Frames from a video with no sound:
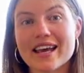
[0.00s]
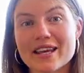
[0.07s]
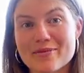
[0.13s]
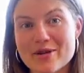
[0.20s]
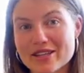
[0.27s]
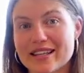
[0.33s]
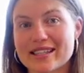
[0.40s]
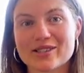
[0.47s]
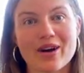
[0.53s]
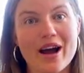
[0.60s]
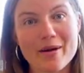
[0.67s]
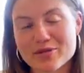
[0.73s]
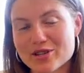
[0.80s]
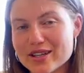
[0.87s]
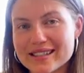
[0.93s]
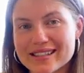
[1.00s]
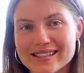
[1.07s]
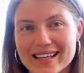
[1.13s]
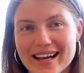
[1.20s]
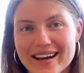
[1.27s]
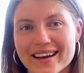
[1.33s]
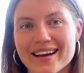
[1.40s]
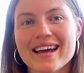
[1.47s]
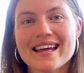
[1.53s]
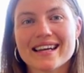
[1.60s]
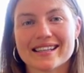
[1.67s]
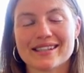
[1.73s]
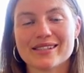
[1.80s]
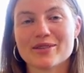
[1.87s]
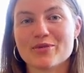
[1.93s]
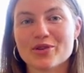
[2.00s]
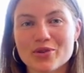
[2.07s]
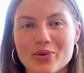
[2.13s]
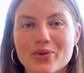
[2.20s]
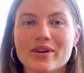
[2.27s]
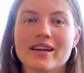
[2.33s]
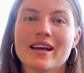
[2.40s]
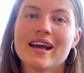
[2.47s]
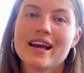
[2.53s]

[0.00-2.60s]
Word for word: Ich möchte möchte jetzt noch abschließend sagen, dass diese Methode